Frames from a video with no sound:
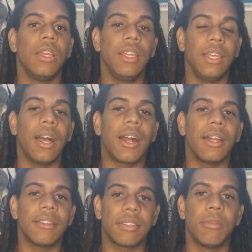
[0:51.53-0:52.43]
e a
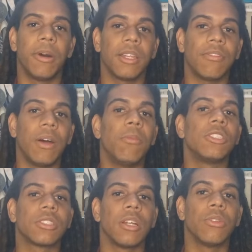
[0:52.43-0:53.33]
cada semana vai
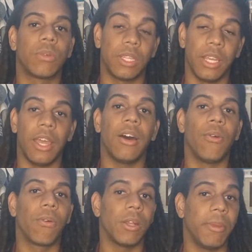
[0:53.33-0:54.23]
mostrando que é
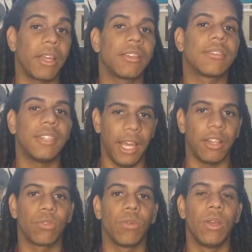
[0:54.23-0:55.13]
o quarterback
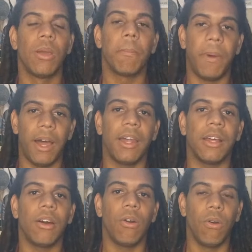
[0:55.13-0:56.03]
certo
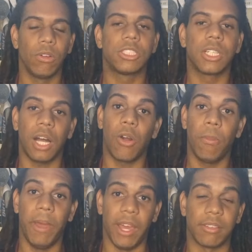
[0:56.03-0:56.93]
para o
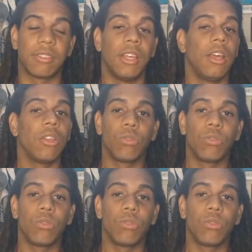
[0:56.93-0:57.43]
Chicago Bears.